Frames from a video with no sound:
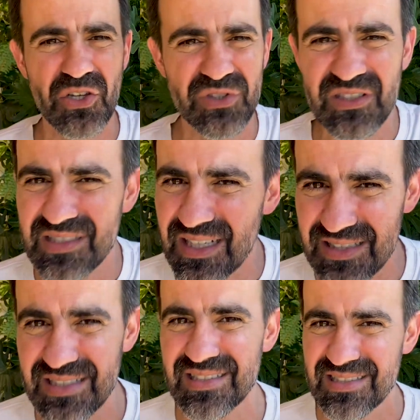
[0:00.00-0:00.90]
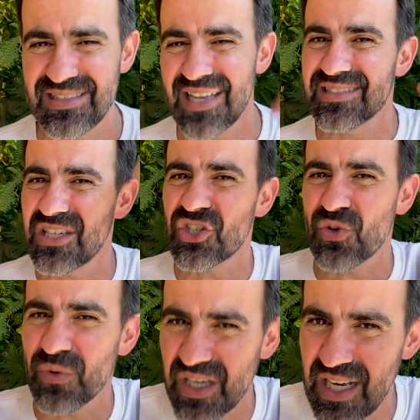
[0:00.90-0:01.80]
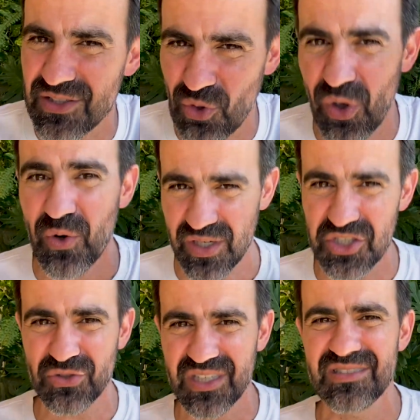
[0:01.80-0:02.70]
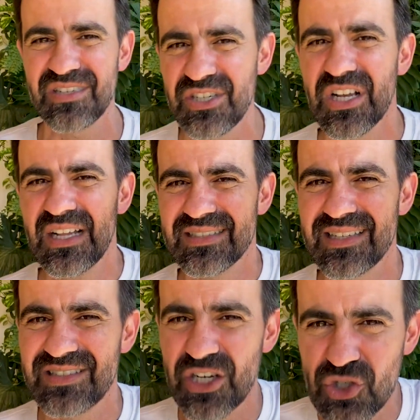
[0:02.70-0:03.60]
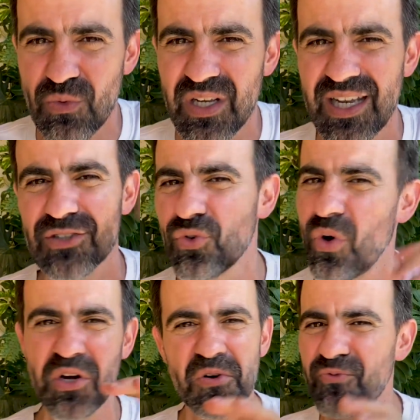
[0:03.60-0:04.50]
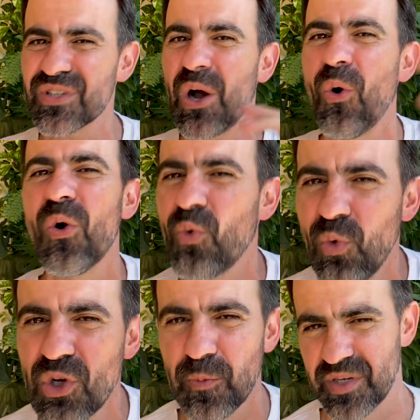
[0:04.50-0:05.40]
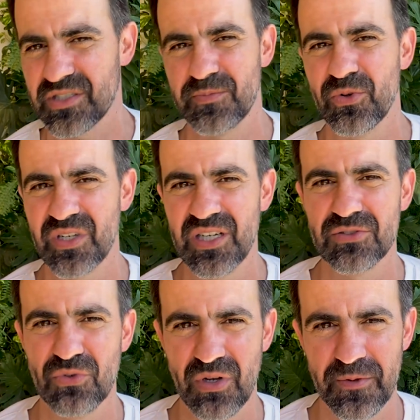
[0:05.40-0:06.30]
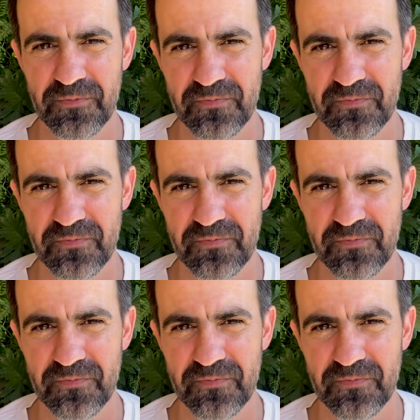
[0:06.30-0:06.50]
Eu tenho certeza que se existe um Criador, eu acredito que existe, se existe um Criador, eu não vou dar orgulho para esse meu Criador.